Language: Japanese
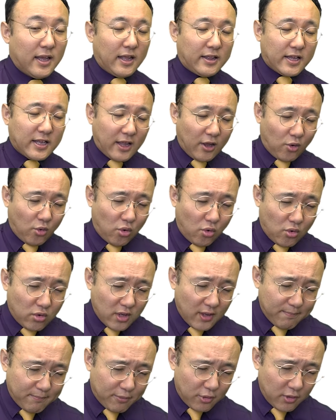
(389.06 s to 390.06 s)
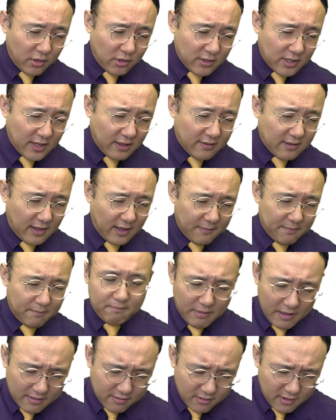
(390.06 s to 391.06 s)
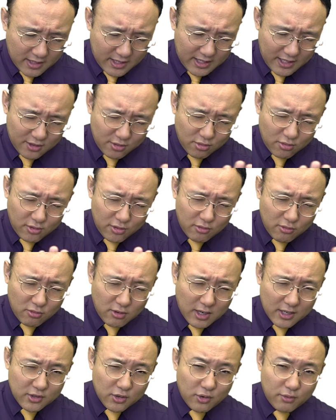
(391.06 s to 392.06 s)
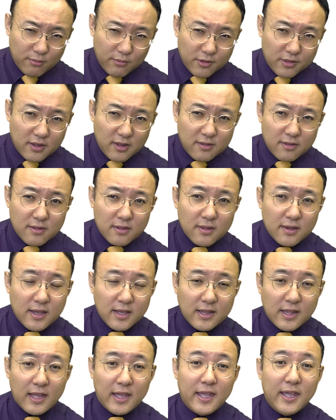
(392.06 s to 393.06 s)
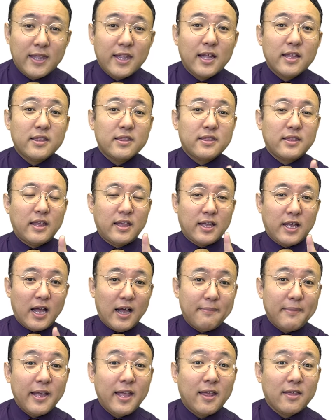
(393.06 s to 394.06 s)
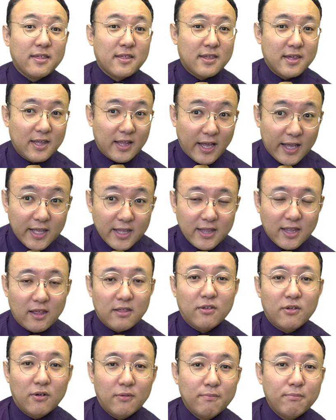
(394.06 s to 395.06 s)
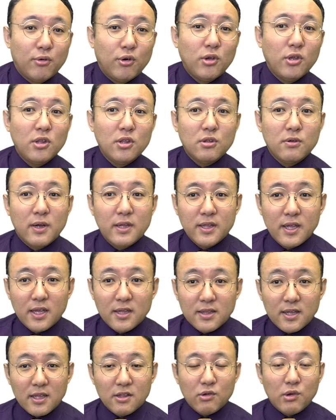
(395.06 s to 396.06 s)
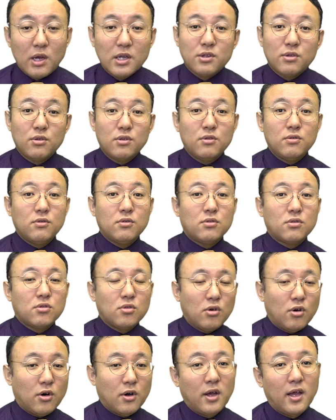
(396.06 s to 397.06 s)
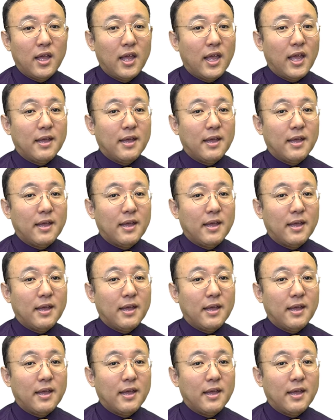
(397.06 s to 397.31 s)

ただ、ここでポイントはですね、別にイトーヨーカドーを持ち続けていたって構やしないんですよ。ポイントは何なのかというと、